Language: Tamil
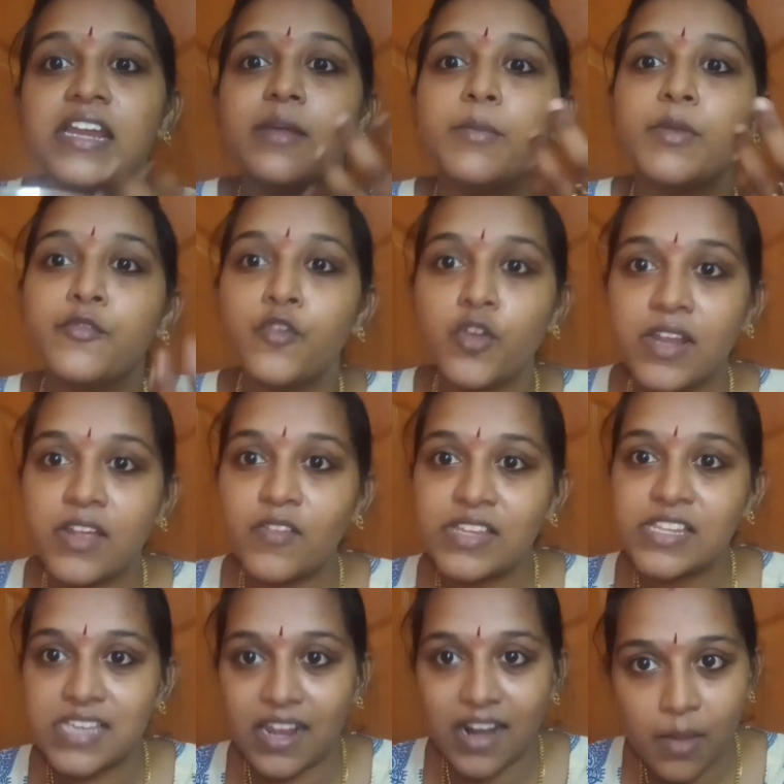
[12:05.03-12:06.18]
நம்ம இவ்வளோ நாள்
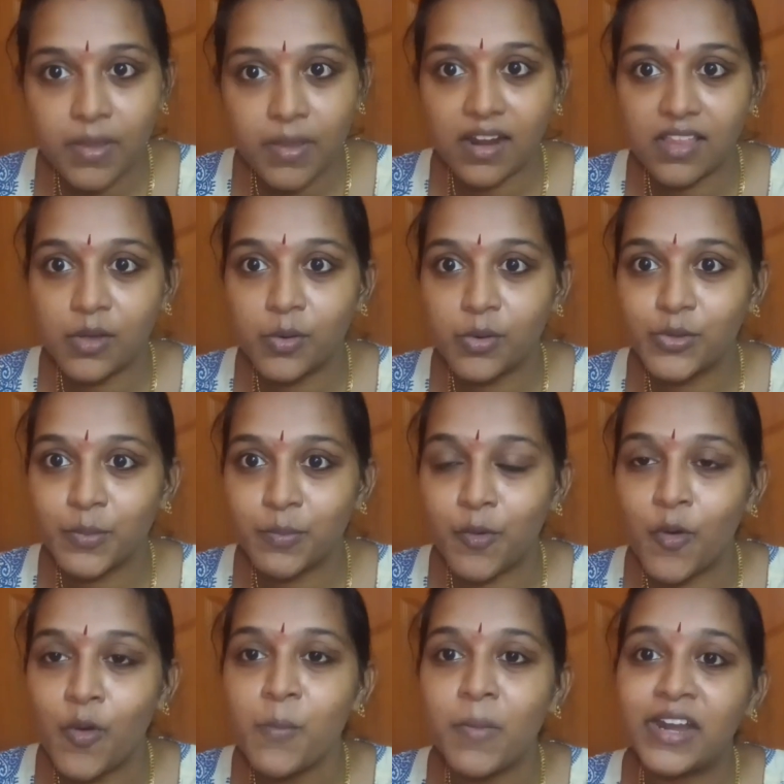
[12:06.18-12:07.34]
வந்து செராமிக்கில் தான் கொடுத்துருப்போம்